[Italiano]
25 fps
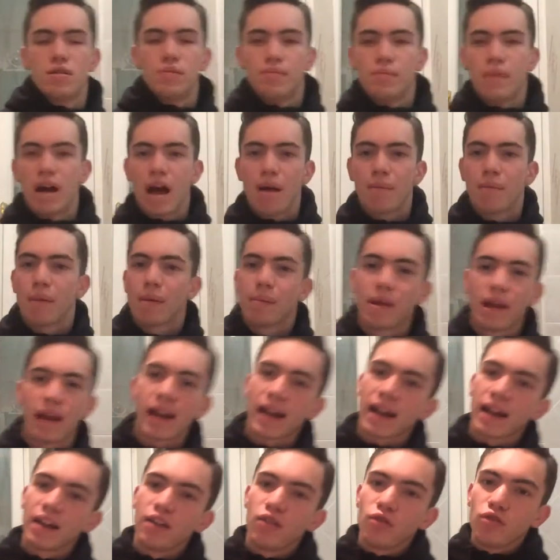Mamma mia,
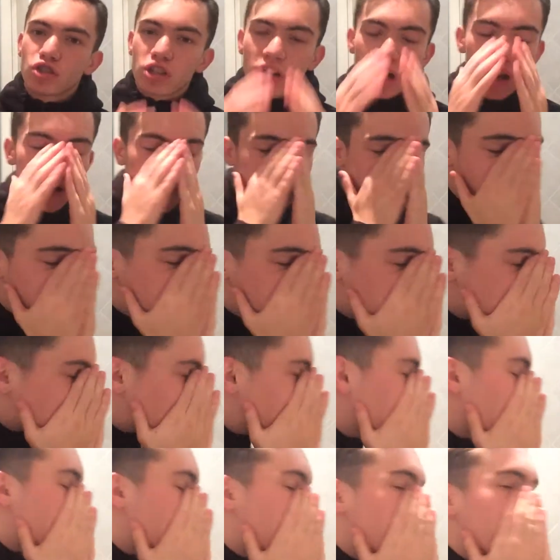raga, non ce la faccio
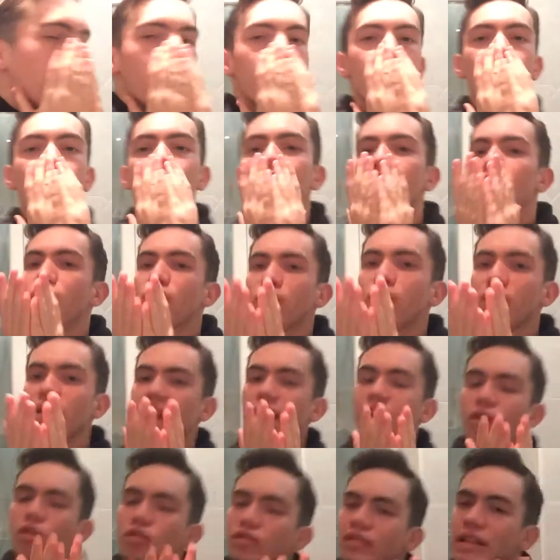più, poi dico
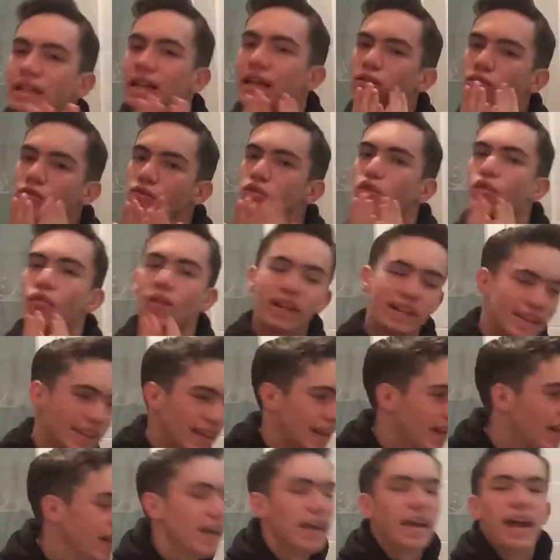delle cose che non dovrei
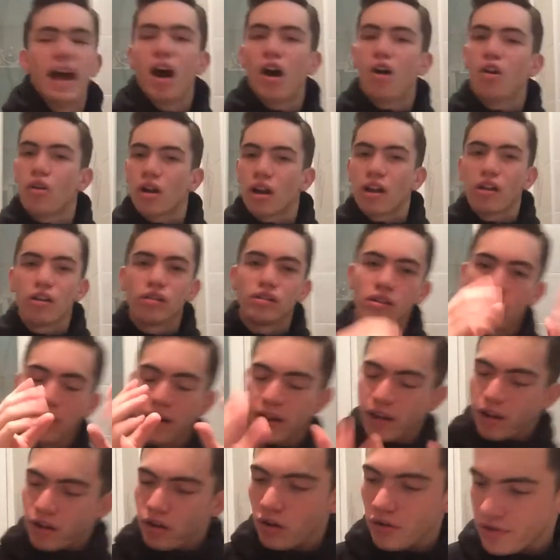dire. Allora, io dico
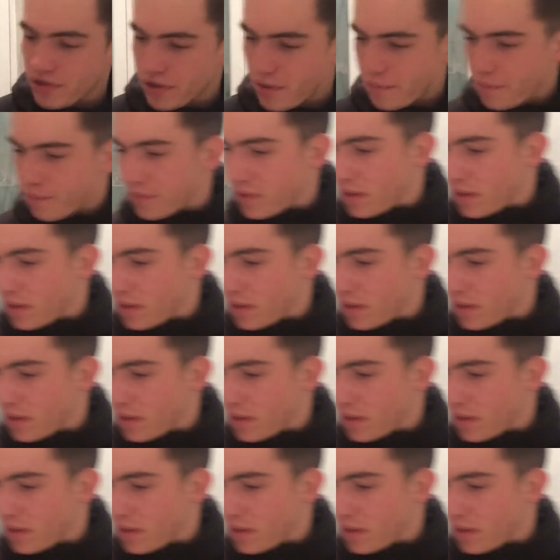una cosa.